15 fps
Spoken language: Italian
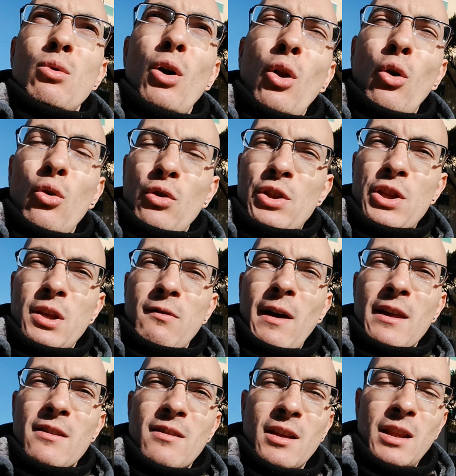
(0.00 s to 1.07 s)
quello non si
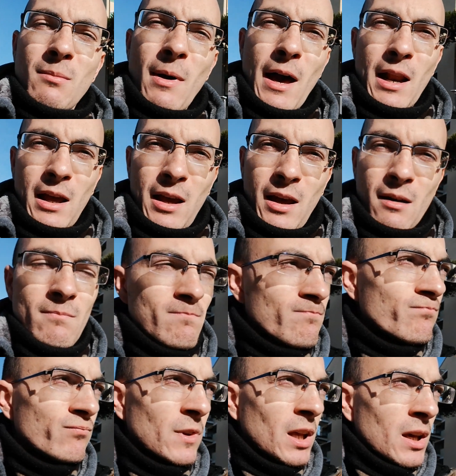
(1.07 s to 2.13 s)
veste di marca.
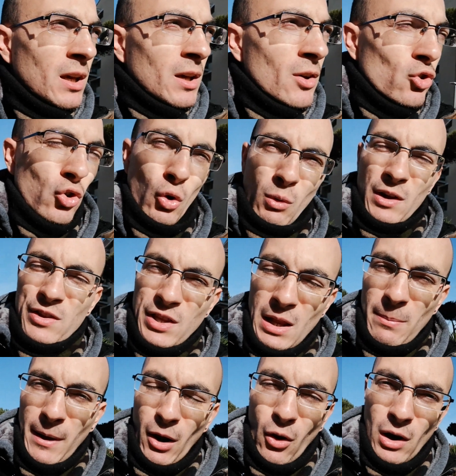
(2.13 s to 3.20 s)
Sono queste le
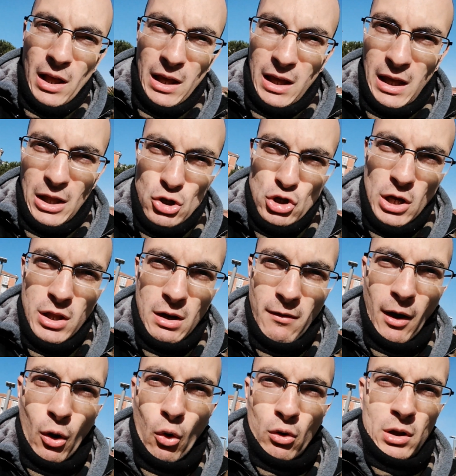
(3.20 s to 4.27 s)
parole che in genere
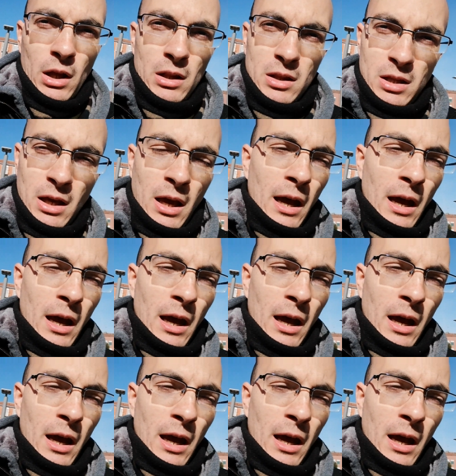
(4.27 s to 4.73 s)
vengono dette, eh?